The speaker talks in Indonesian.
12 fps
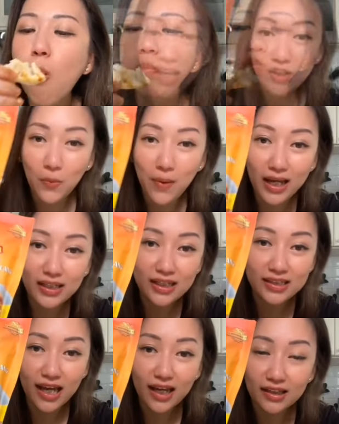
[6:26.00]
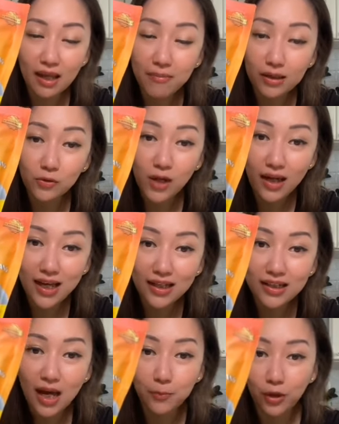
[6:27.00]
Cobain ceker tanpa tulang dari
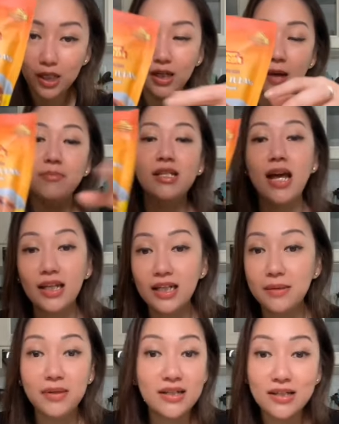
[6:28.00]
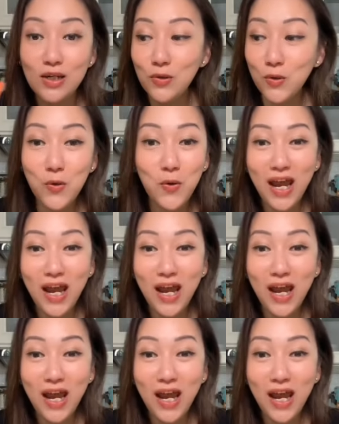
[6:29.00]
dapur Ida bisa kirim ke seluruh